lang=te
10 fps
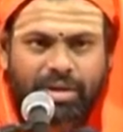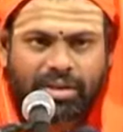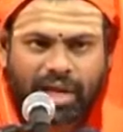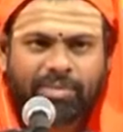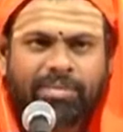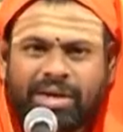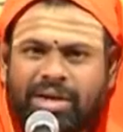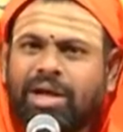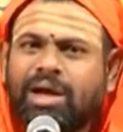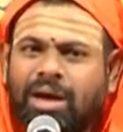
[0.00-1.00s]
ధర్మం
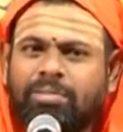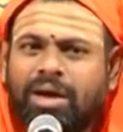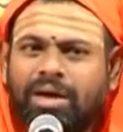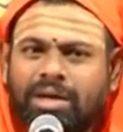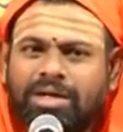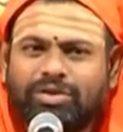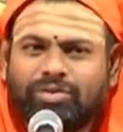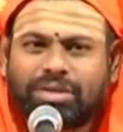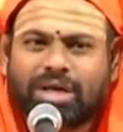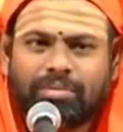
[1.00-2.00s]
అంటే కర్మ అంటే
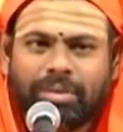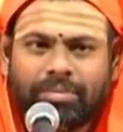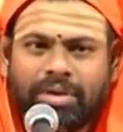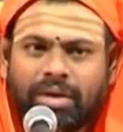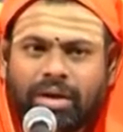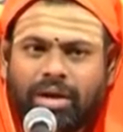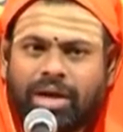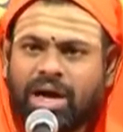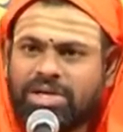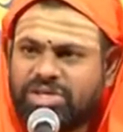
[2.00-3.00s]
స్వధర్మం
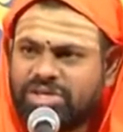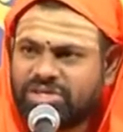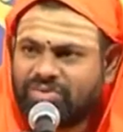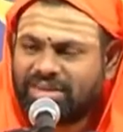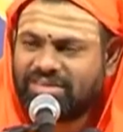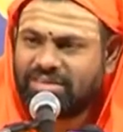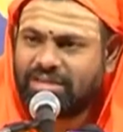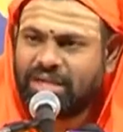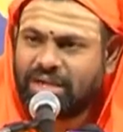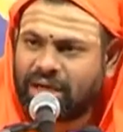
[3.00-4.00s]
నేను
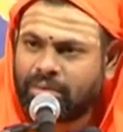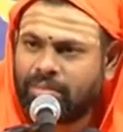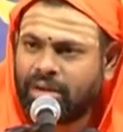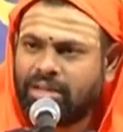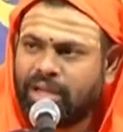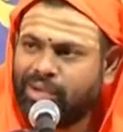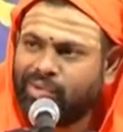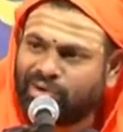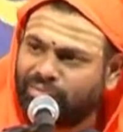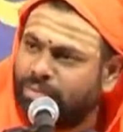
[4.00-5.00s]
ఆచరించవలసింది కర్మ దాని
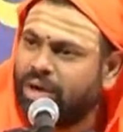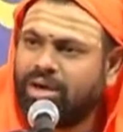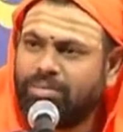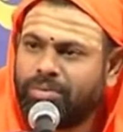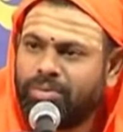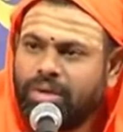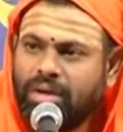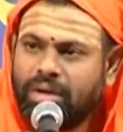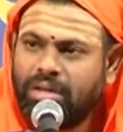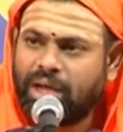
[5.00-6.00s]
యొక్క విభాగము
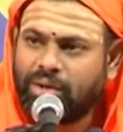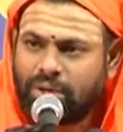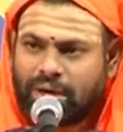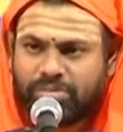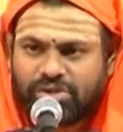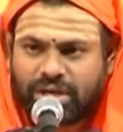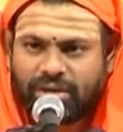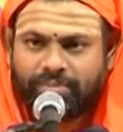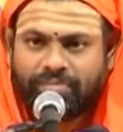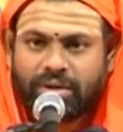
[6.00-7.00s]
దాని యొక్క
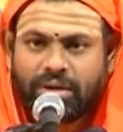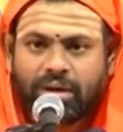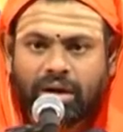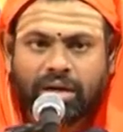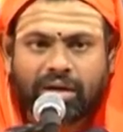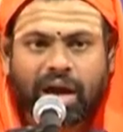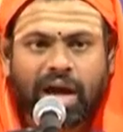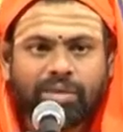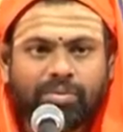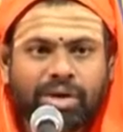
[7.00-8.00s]
అంశాలు
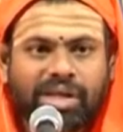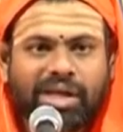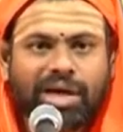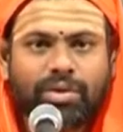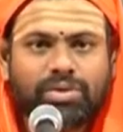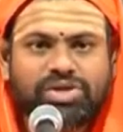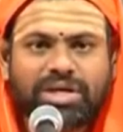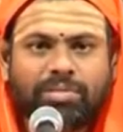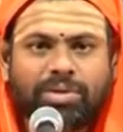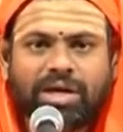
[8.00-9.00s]
జ్ఞానము అనే దగ్గరకు
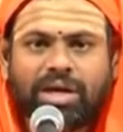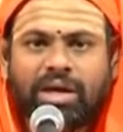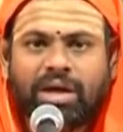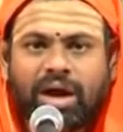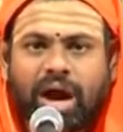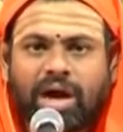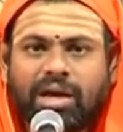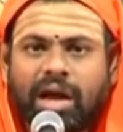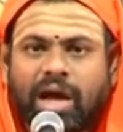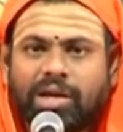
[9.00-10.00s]
వచ్చేటప్పటికి ఆ
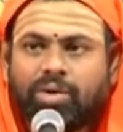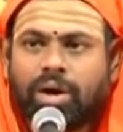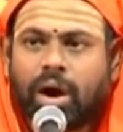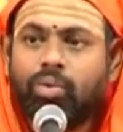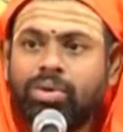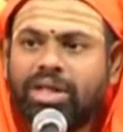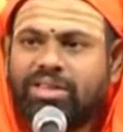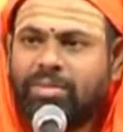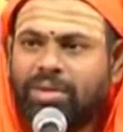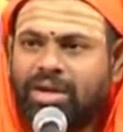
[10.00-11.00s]
జ్ఞానం యొక్క
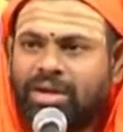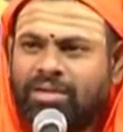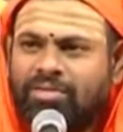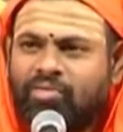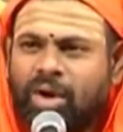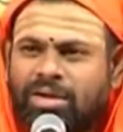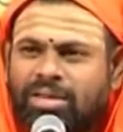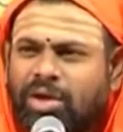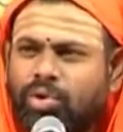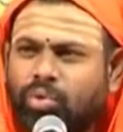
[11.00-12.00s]
ఔన్నత్యం ఏంటి వాట్
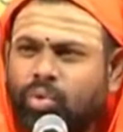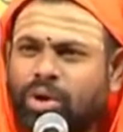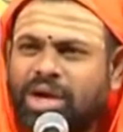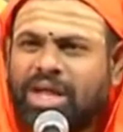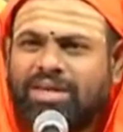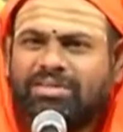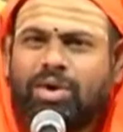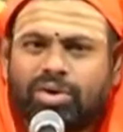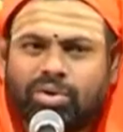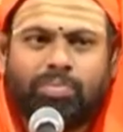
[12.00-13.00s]
ద రోల్ ఇట్ హ్యాస్
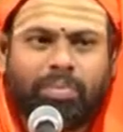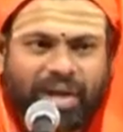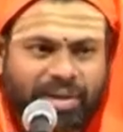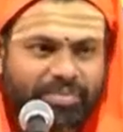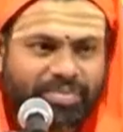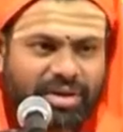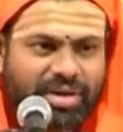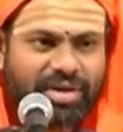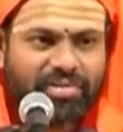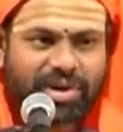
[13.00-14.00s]
గాట్ టు ప్లే
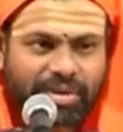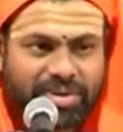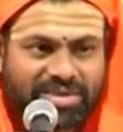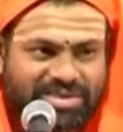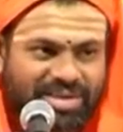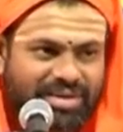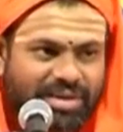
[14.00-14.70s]
ఫర్ ఎ పర్సన్